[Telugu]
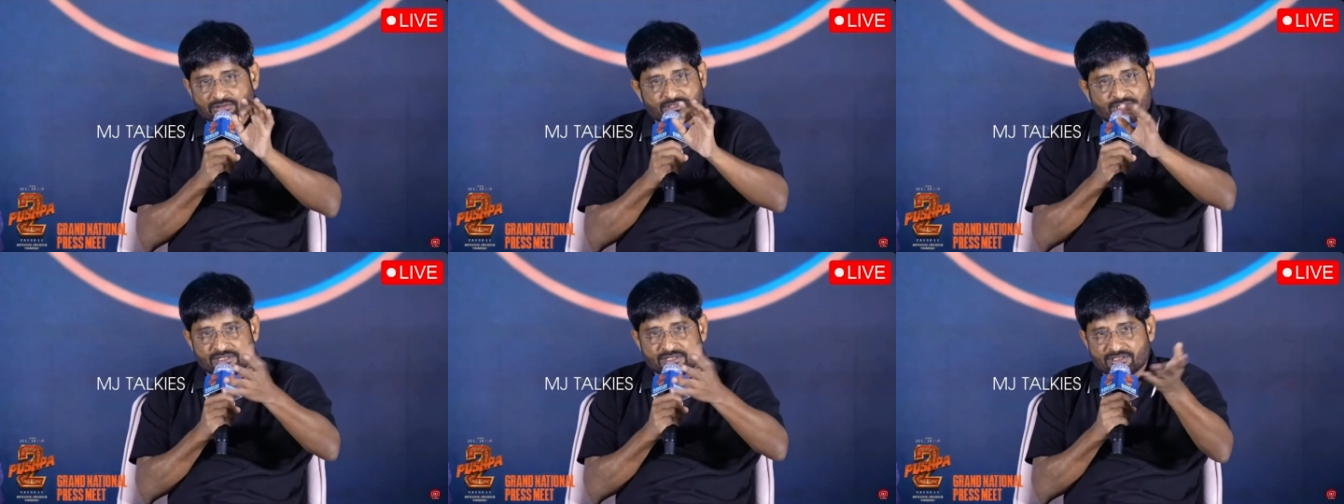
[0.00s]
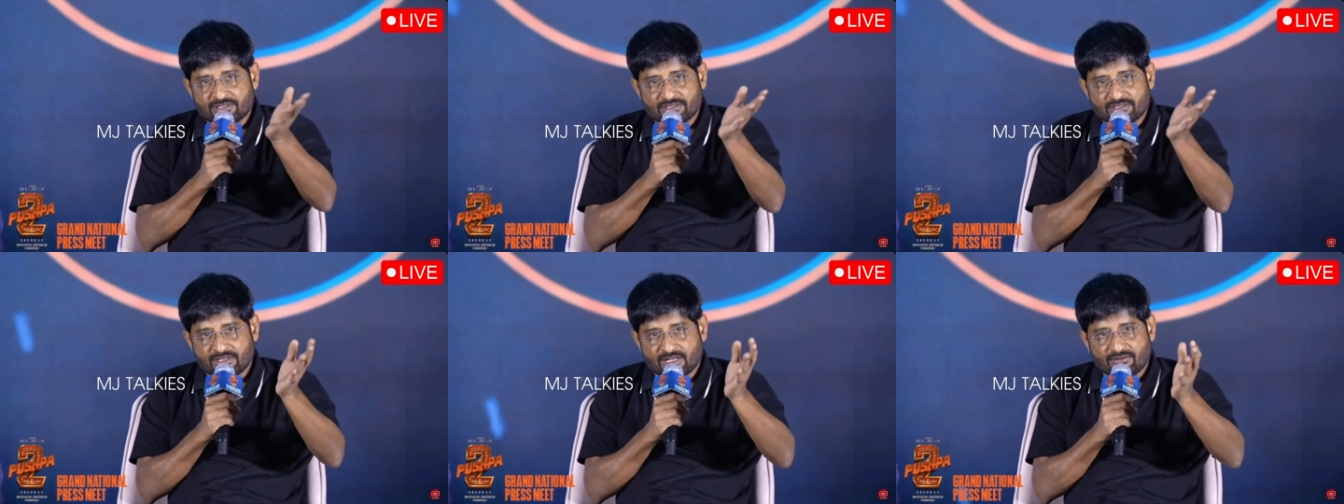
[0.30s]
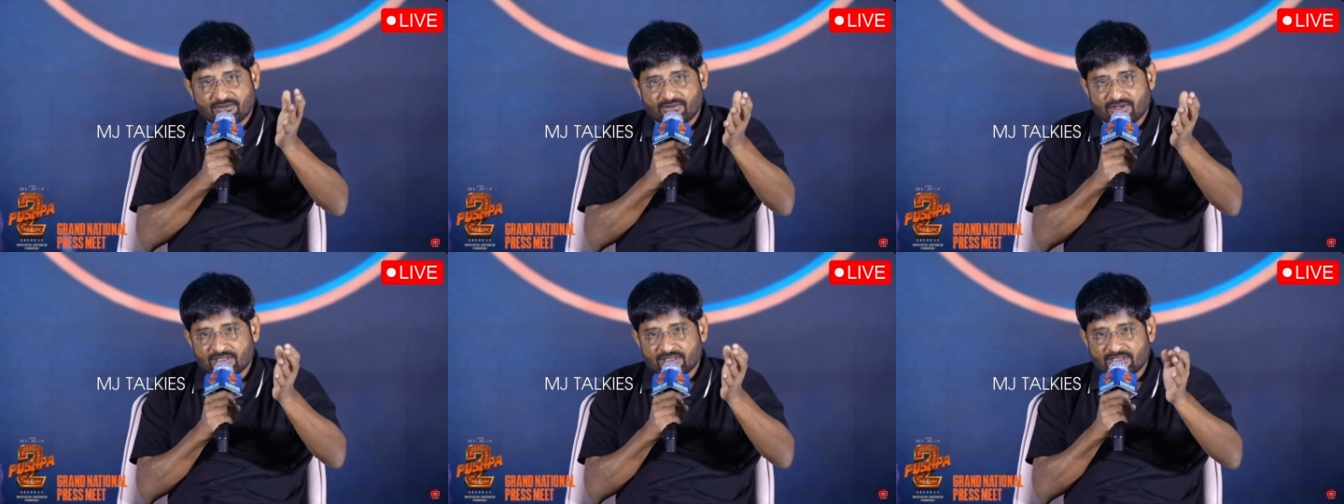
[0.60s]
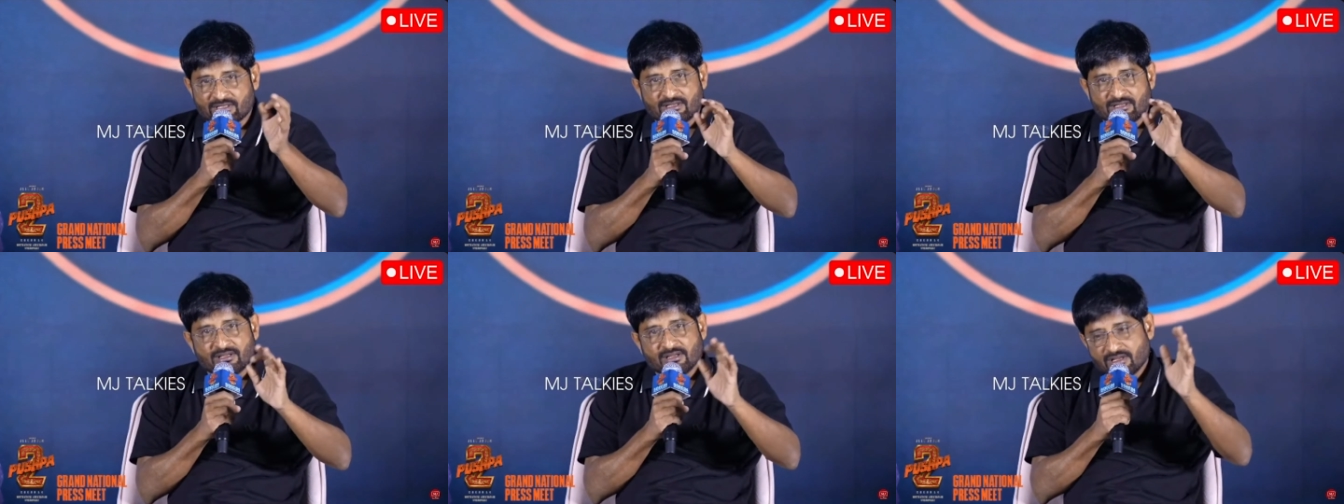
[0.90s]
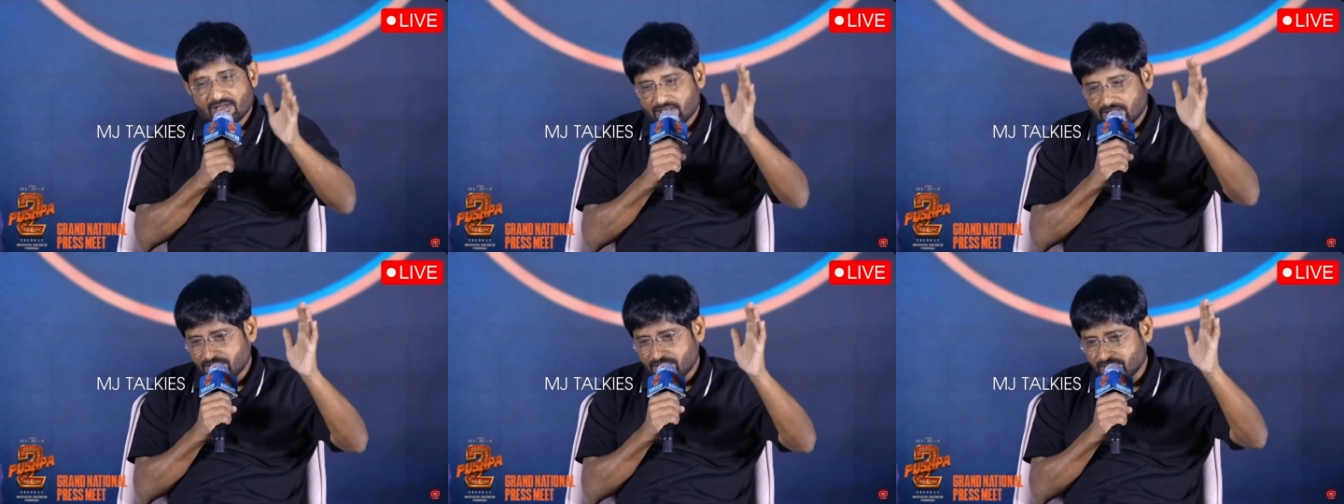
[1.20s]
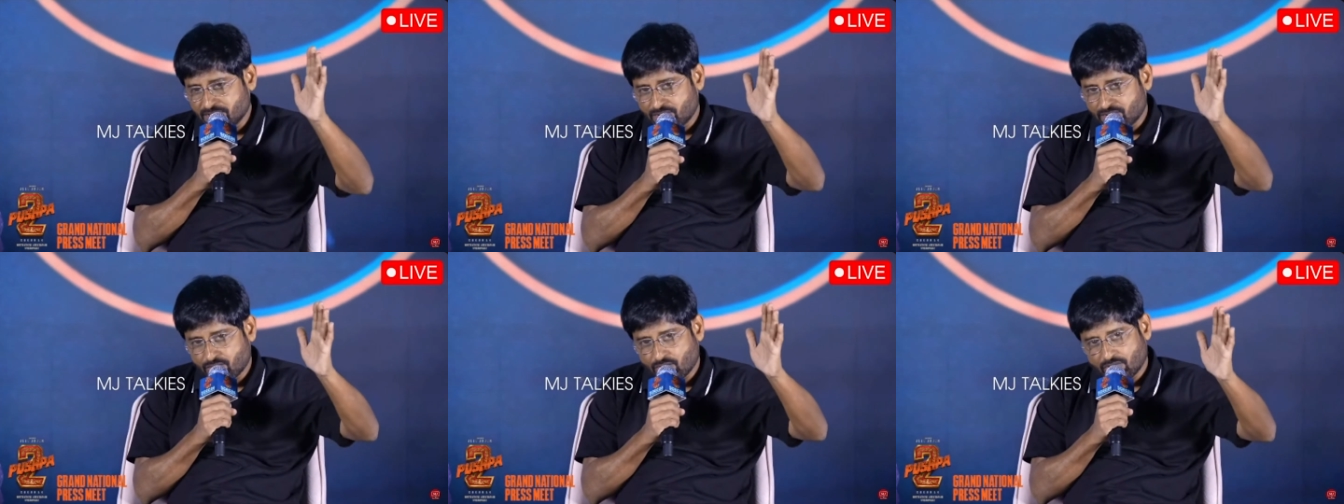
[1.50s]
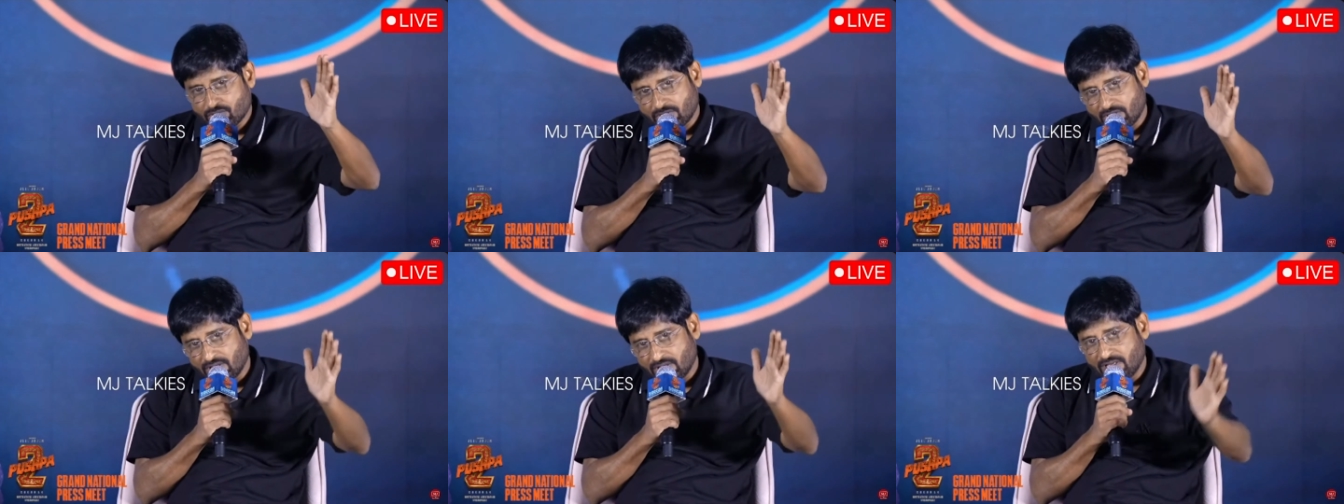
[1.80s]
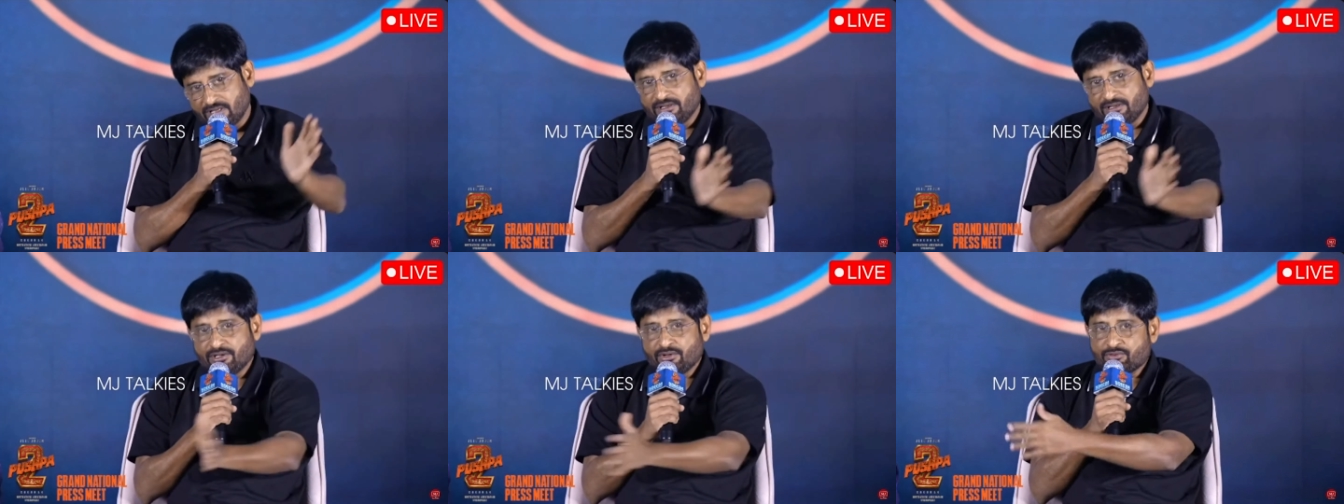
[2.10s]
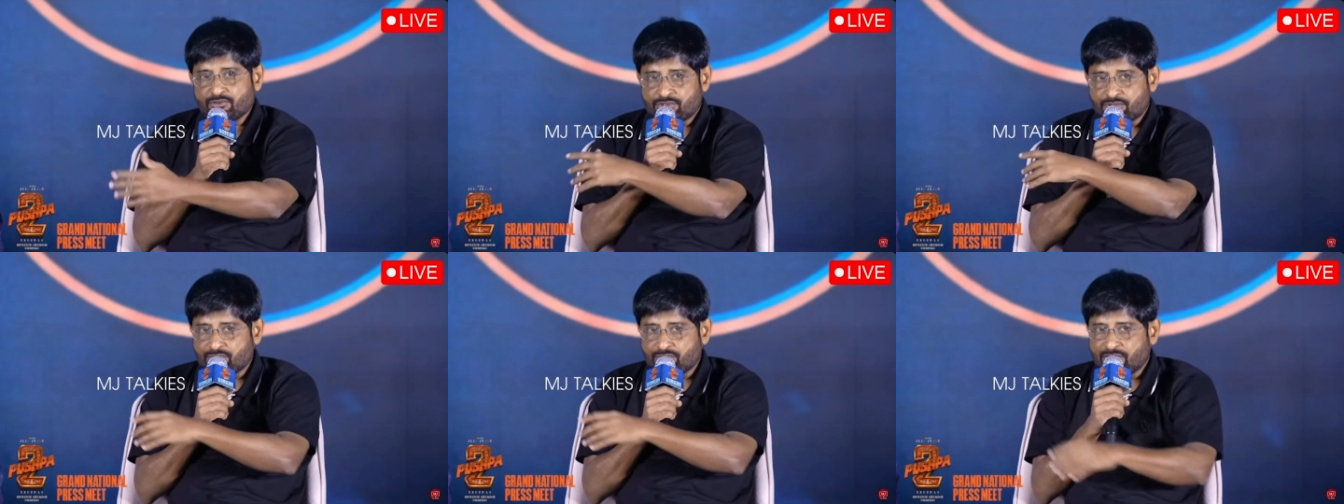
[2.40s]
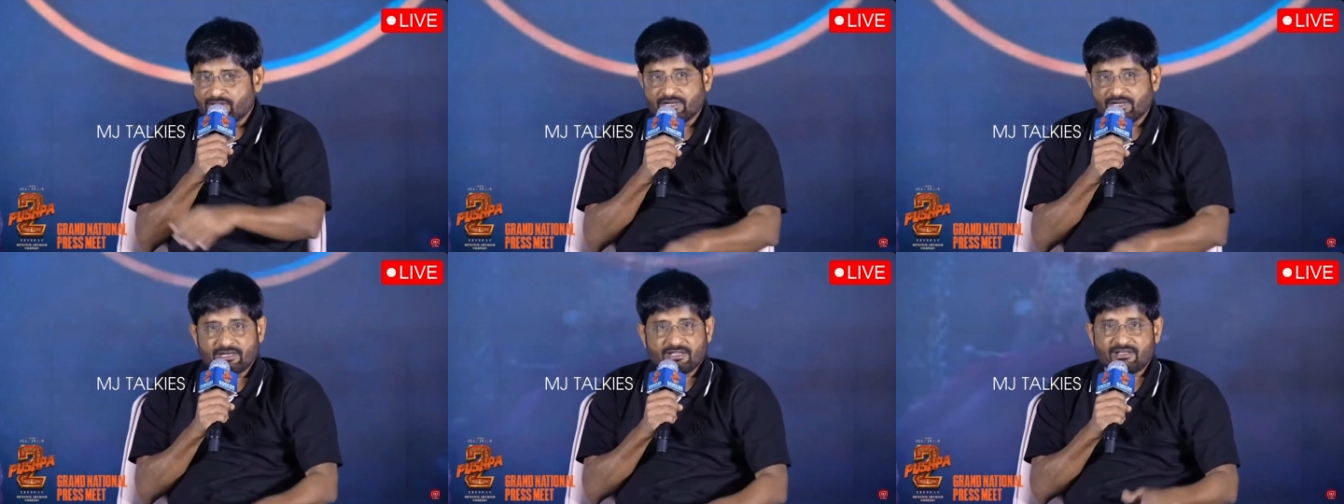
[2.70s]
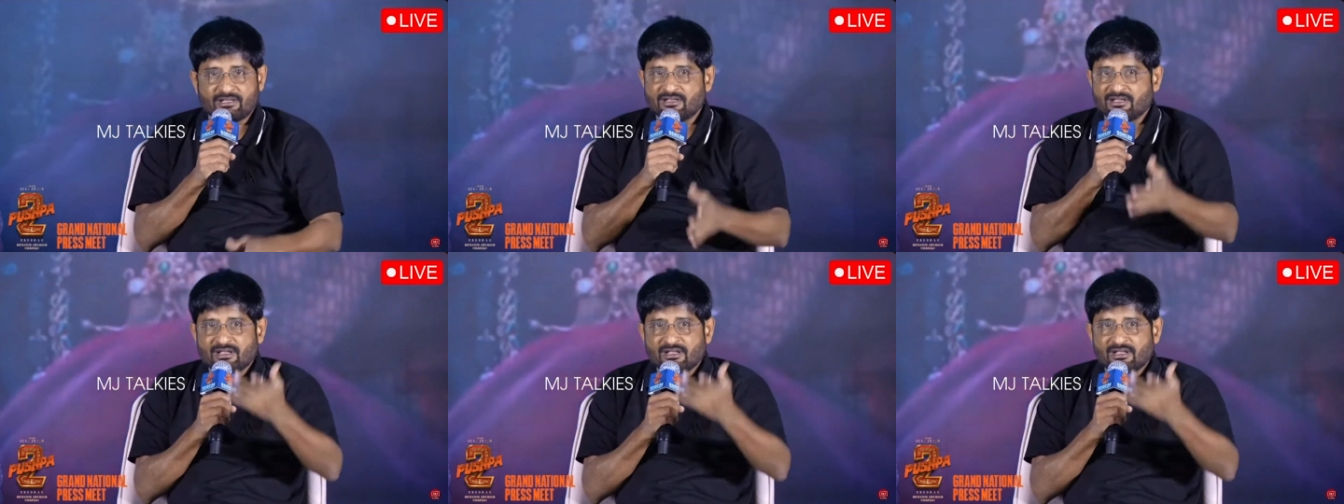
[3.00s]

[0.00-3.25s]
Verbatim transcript: చేసిన తర్వాత దిస్ ఇస్ టోటల్లీ న్యూ షూట్ అండి